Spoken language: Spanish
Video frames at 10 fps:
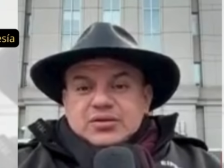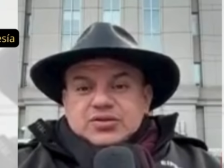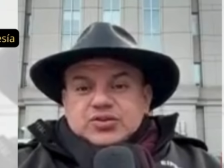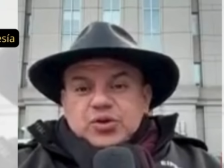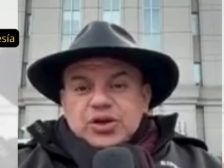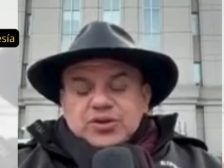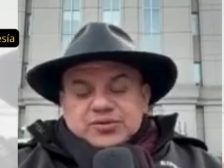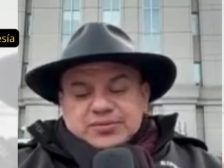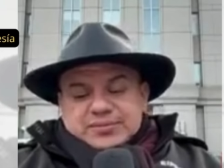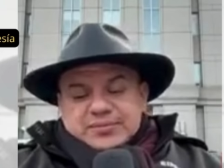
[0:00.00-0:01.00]

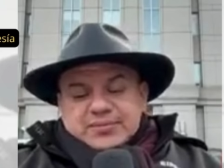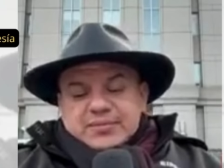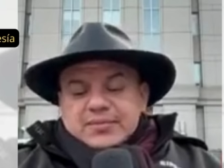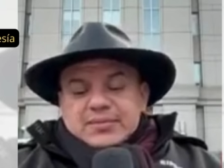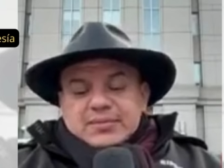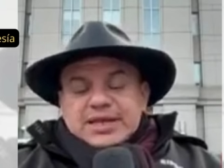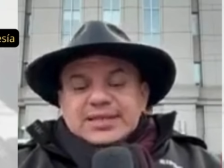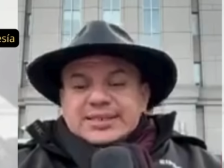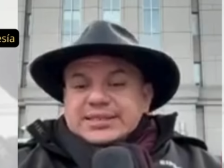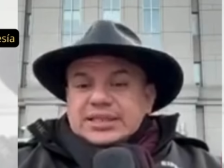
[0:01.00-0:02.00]
Tulio,
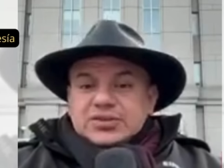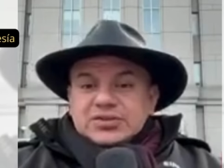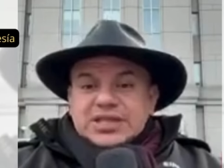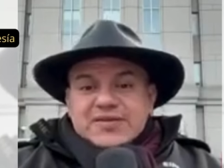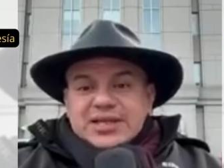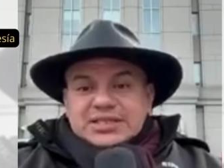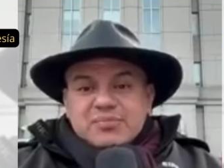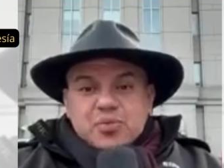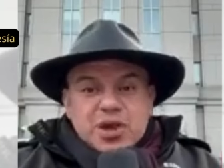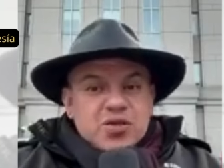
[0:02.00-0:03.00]
necesito saber si
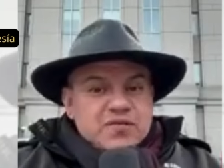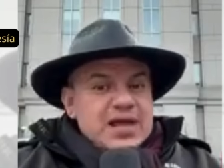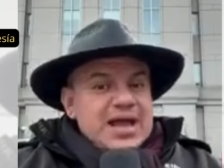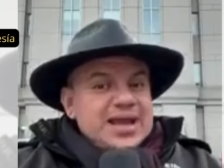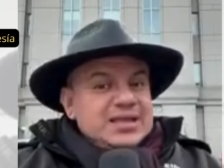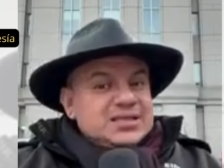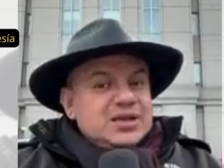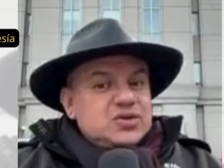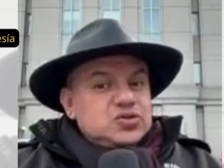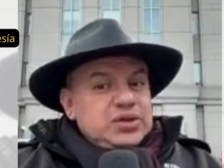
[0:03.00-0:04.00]
puedo viajar a
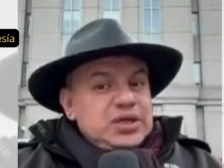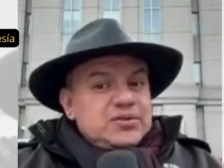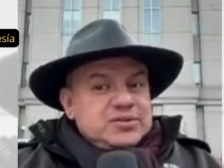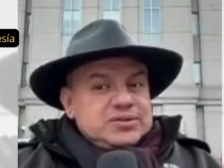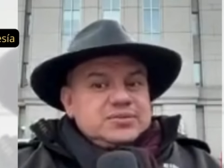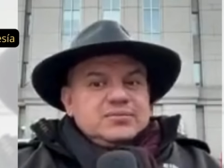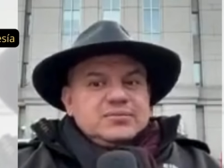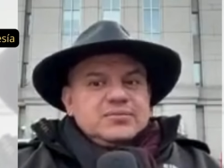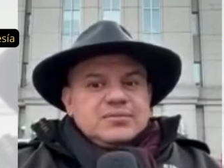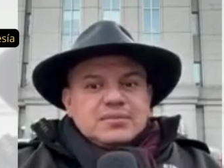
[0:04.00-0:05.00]
Estados Unidos.
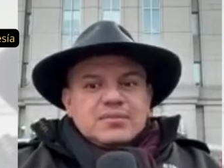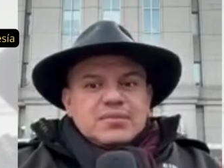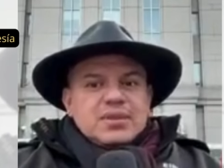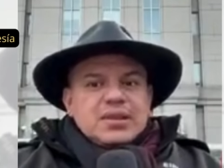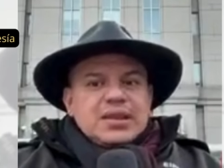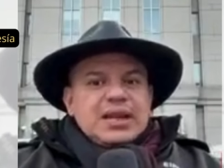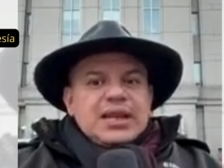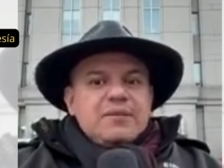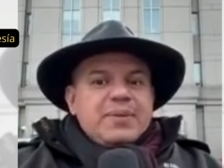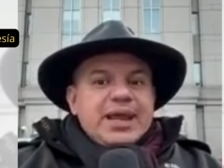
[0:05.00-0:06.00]
Y le
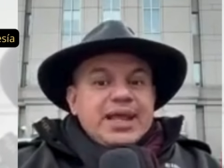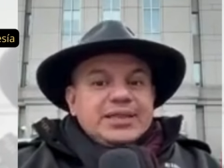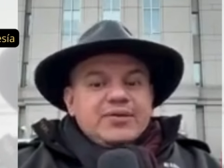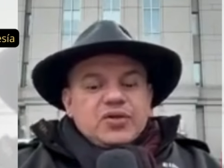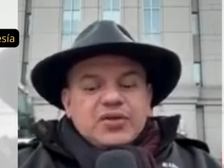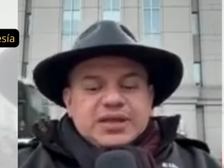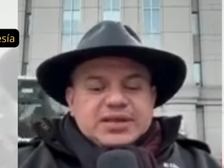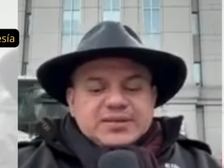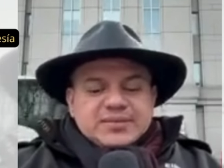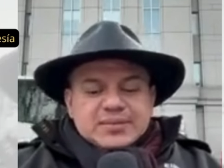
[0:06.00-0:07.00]
dije, espérate,
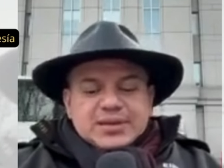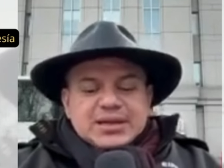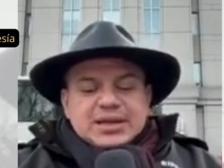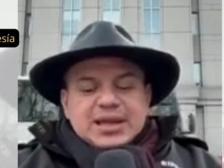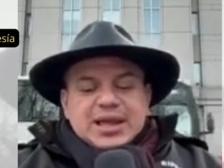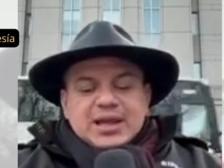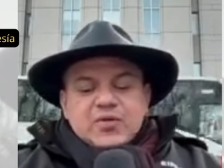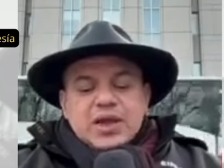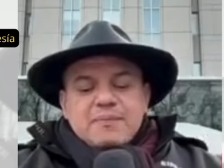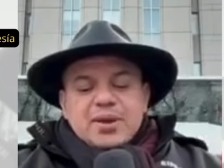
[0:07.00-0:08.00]
brother. Le
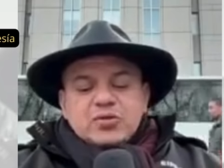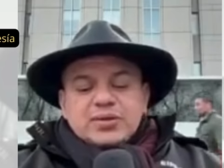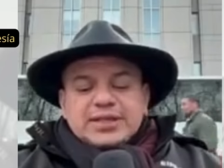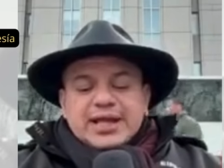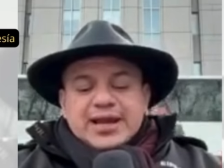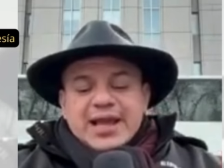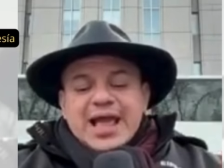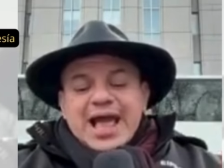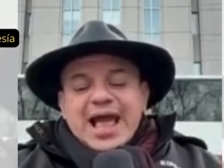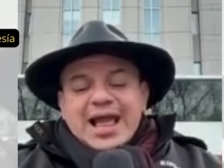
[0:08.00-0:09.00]
voy a preguntar
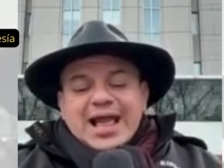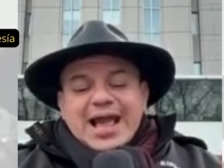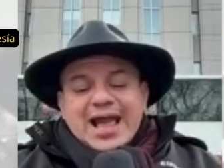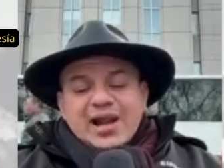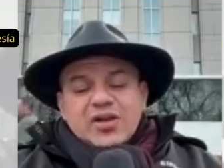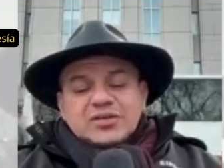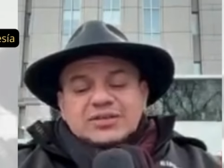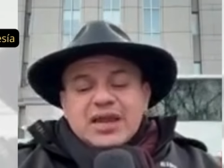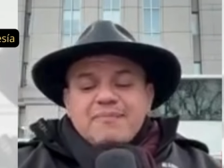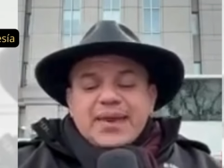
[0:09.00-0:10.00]
a Carlos
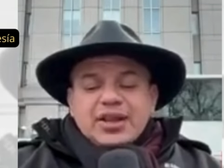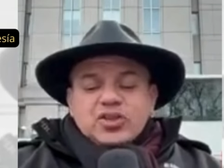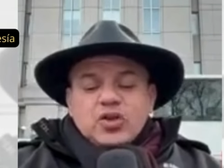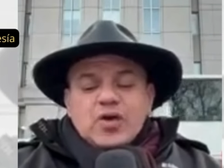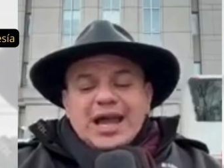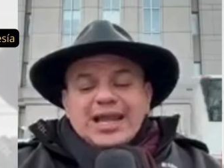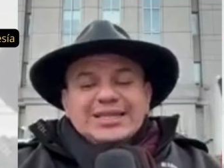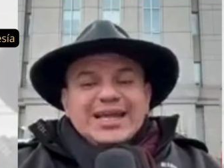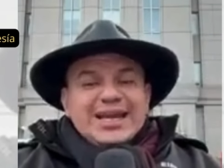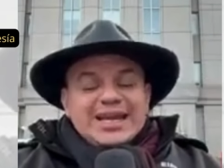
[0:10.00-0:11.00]
Alberto
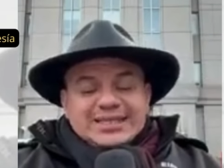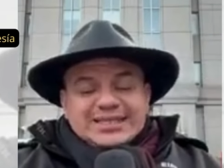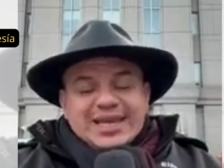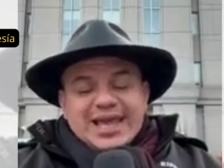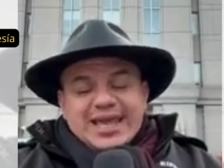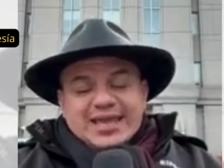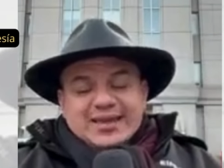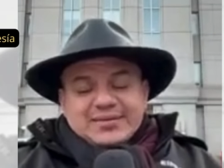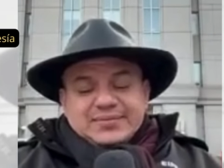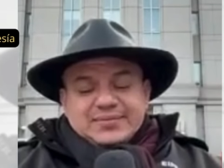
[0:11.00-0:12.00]
Aldana Celaya
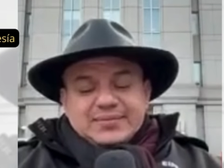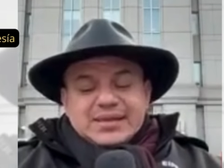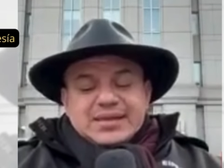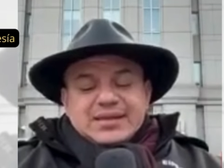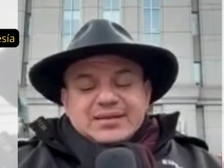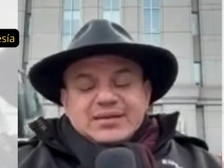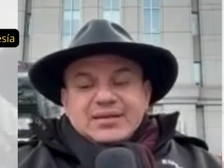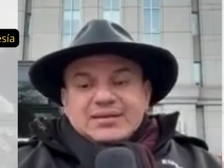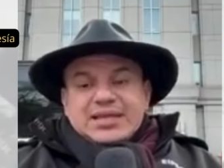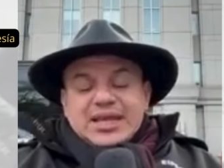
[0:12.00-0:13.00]

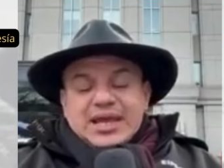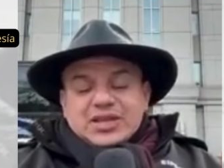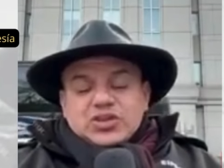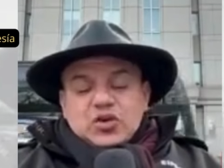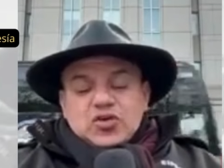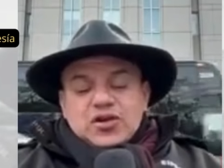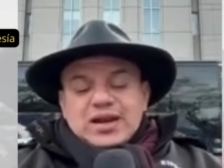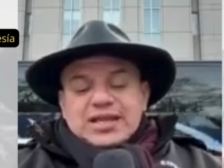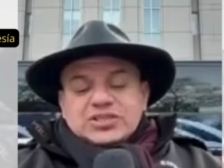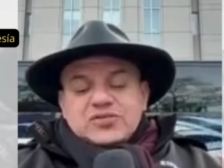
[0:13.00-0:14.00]
director
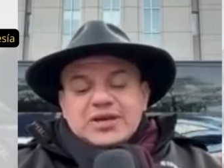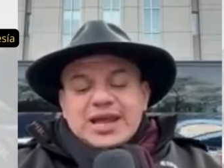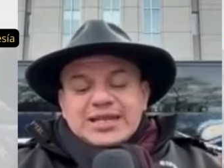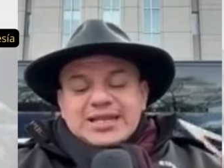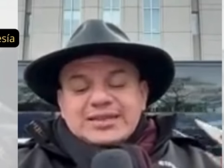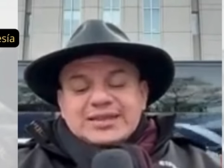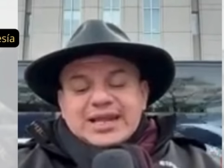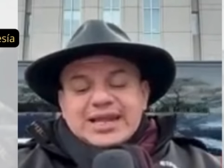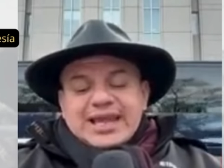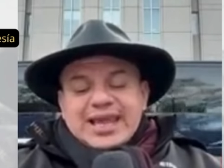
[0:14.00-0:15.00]
nacional de
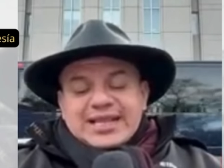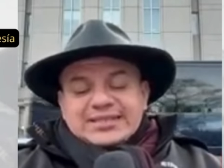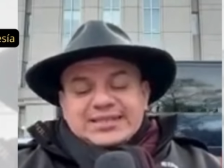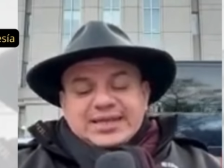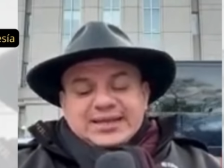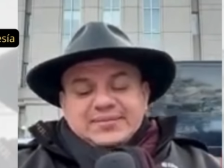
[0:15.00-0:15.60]
inteligencia.